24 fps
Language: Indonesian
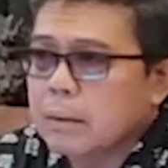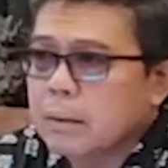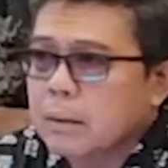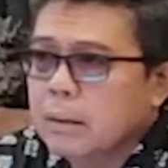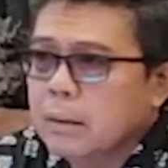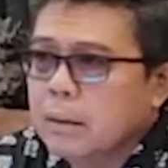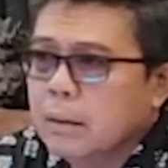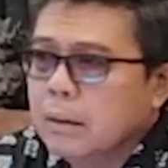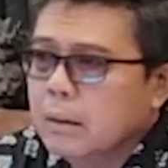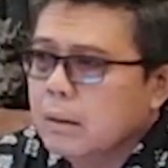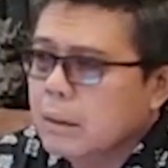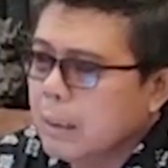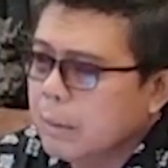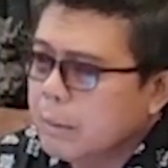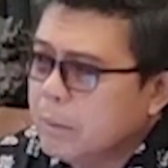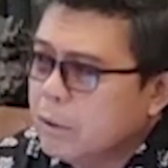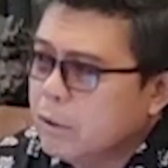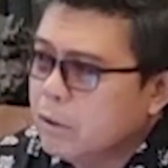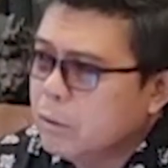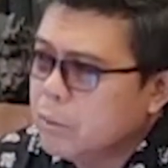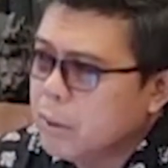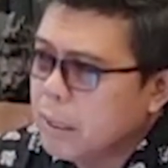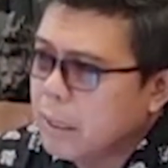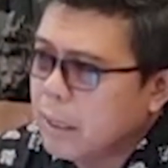Hmm. Tapi
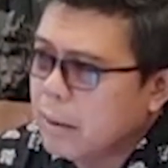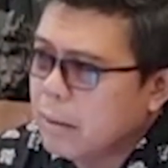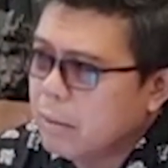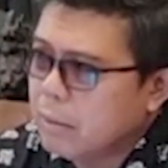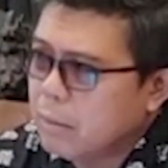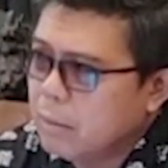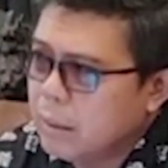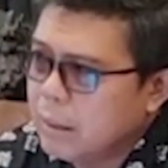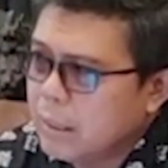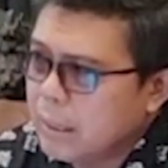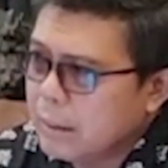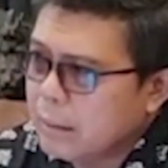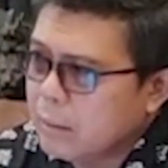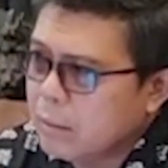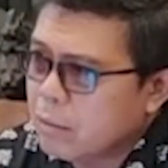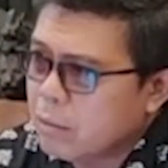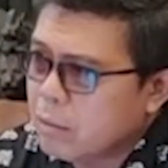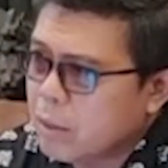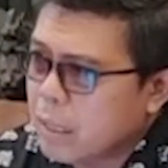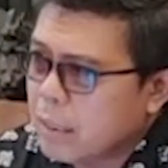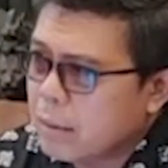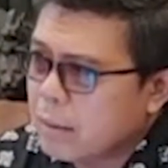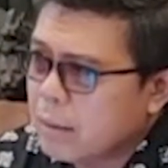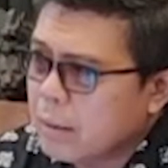coba kalau melihat
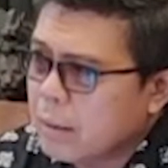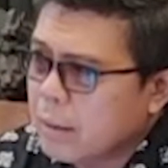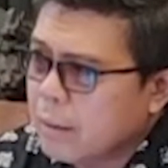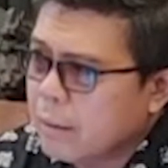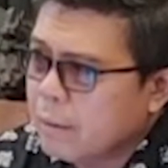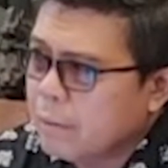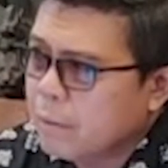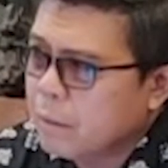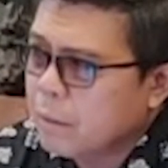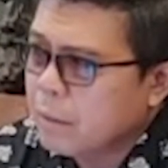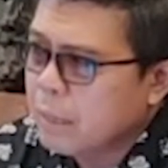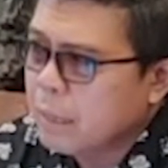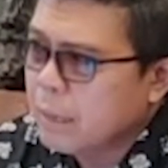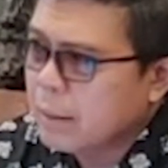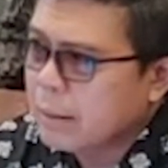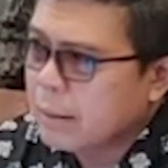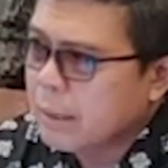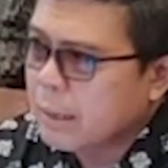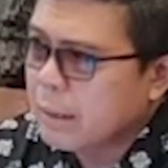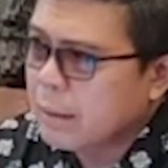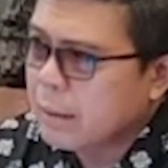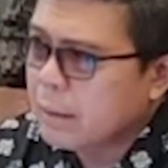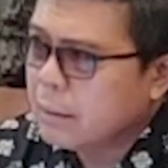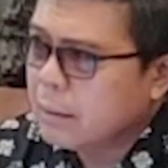orang yang
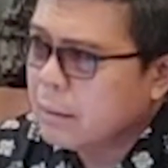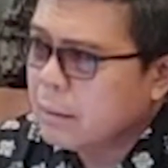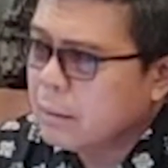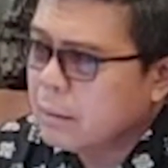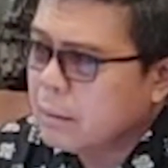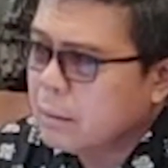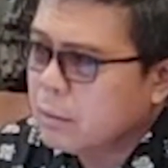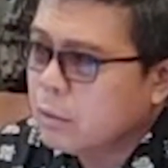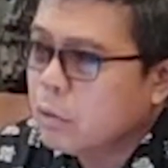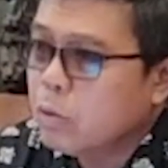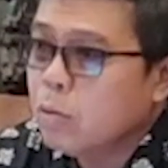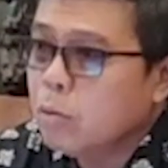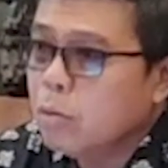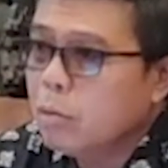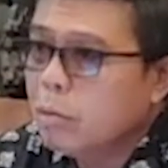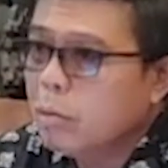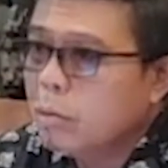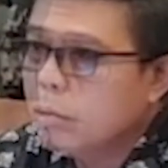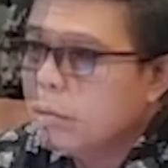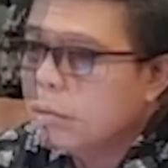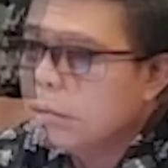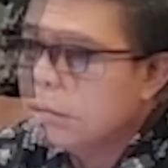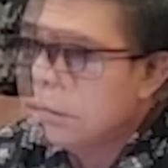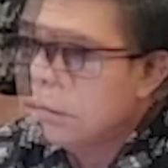kelihatan
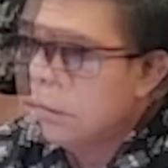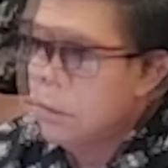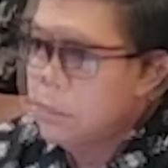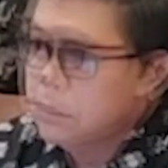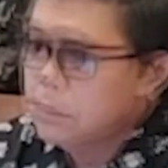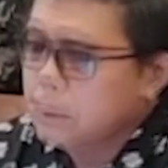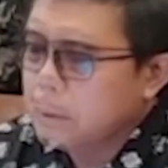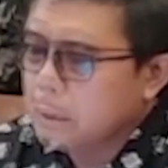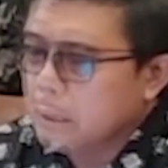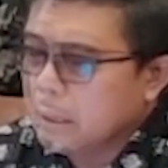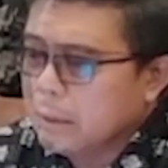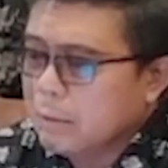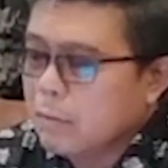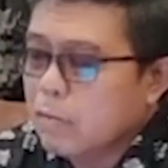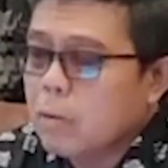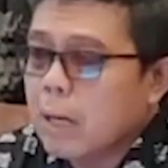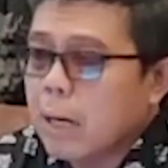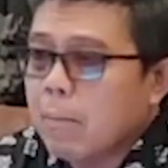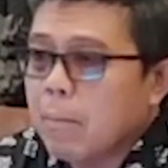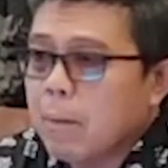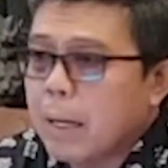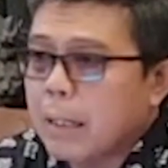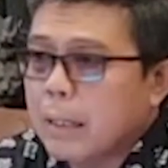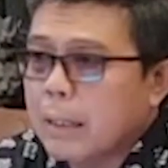tulus, misalnya
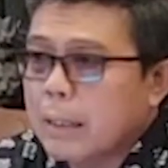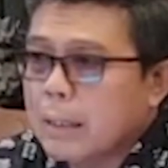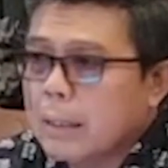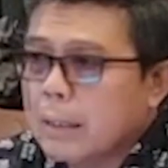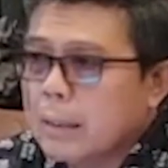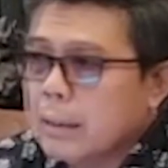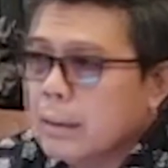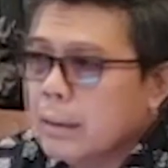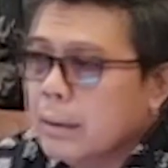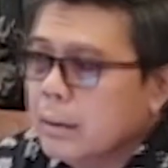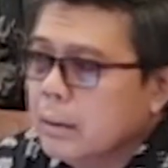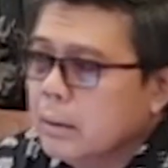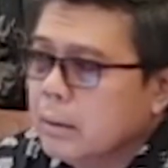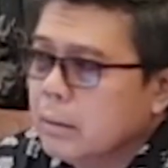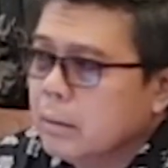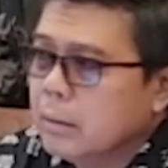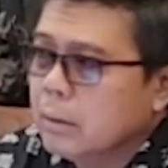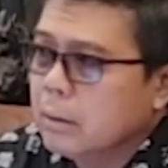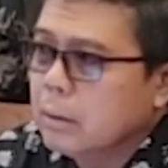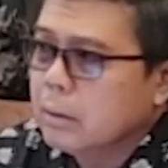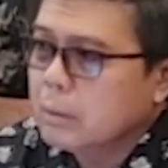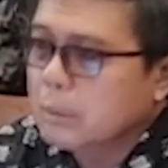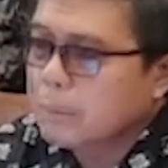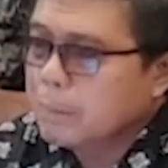tukang parkir nih,
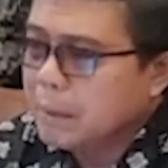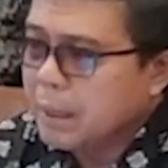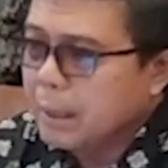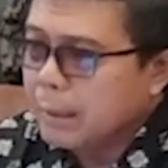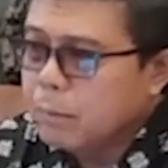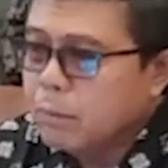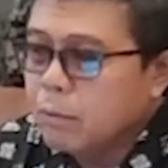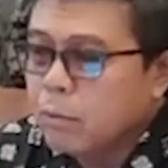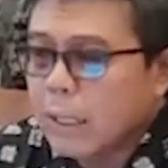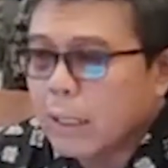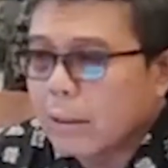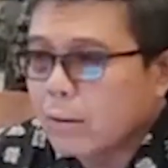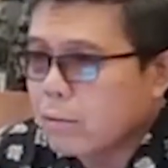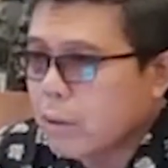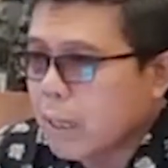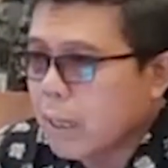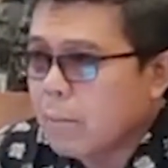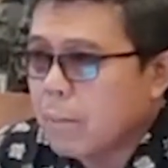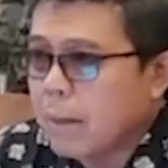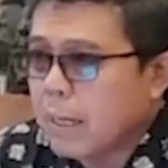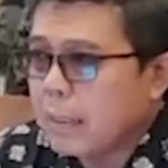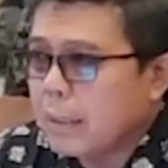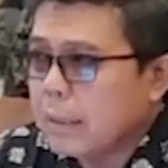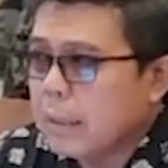Tuk, sebenarnya bukan
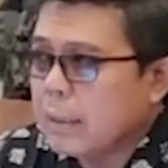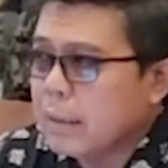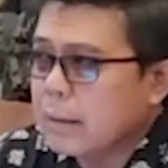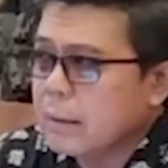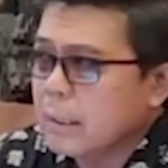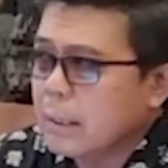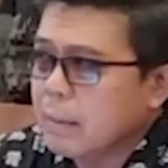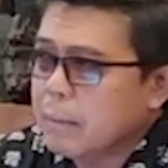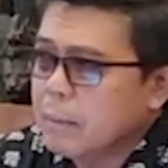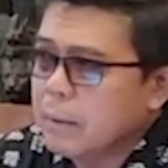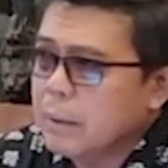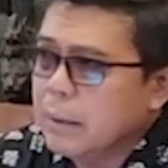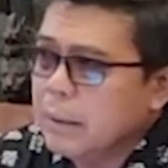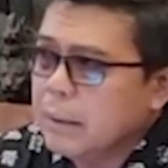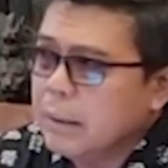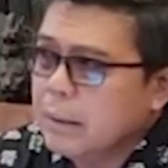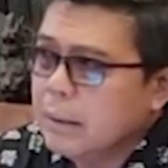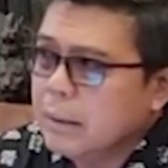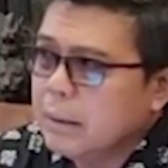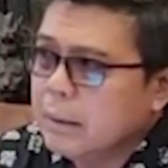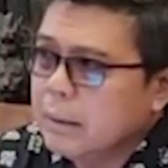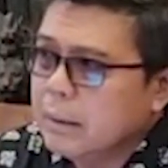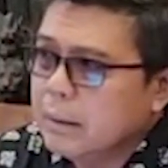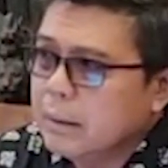tukang parkir
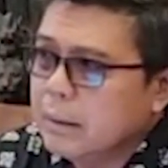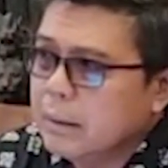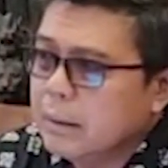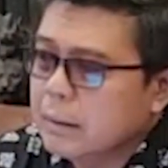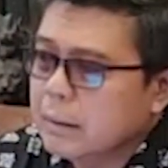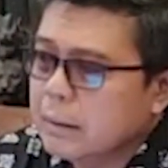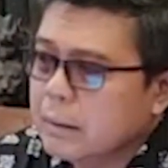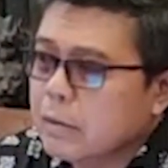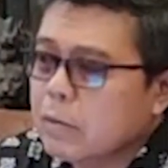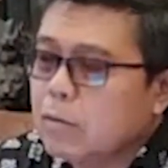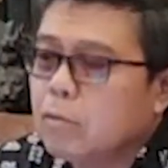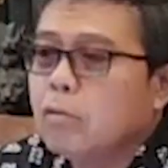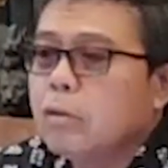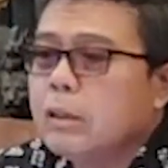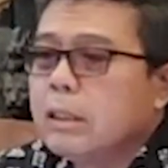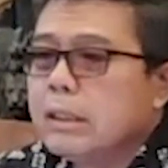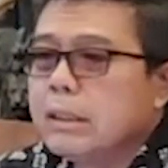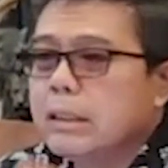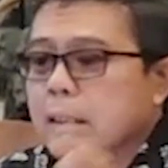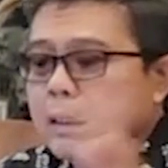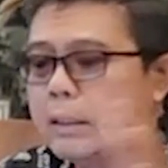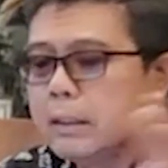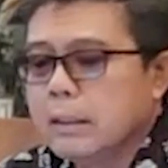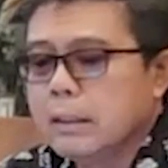tapi
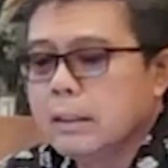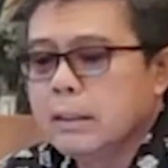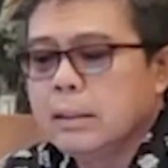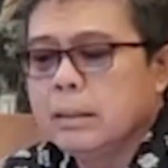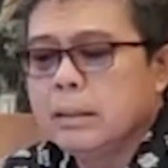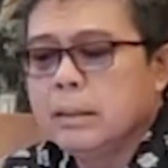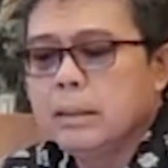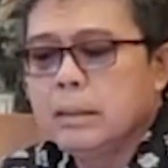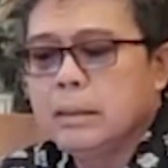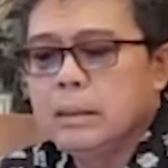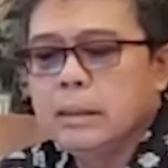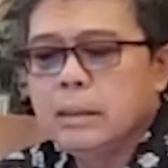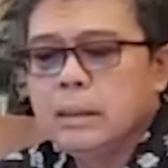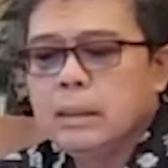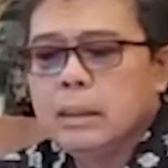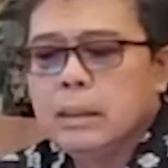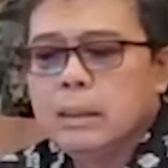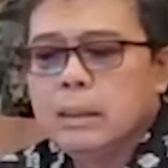security di hmm.